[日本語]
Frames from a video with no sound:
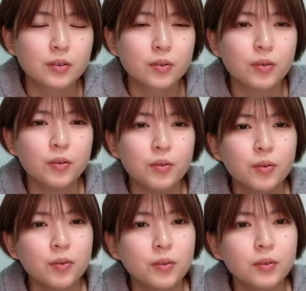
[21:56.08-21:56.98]

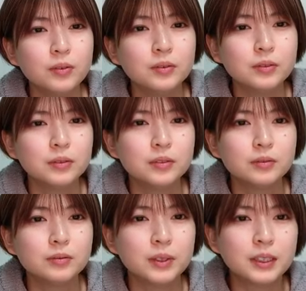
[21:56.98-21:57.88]
こ
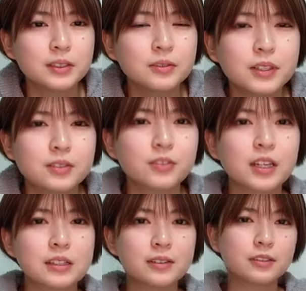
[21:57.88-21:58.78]
う私はその
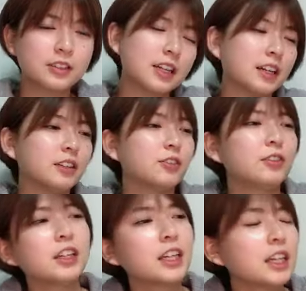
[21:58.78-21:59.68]
結局さど
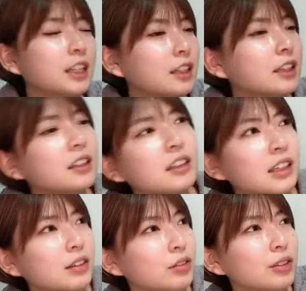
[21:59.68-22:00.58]
んだけ
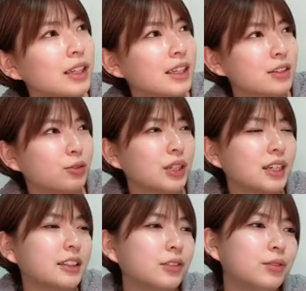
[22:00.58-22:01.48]
どんだけ時
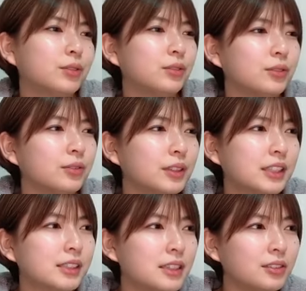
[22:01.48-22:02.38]
が経とうと
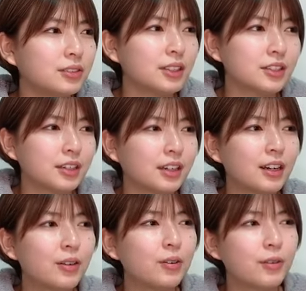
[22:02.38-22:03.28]
私にとって
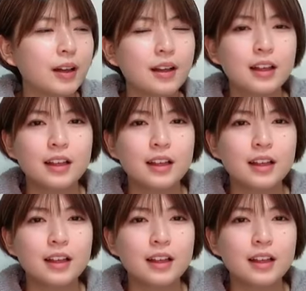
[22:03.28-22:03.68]
セカオは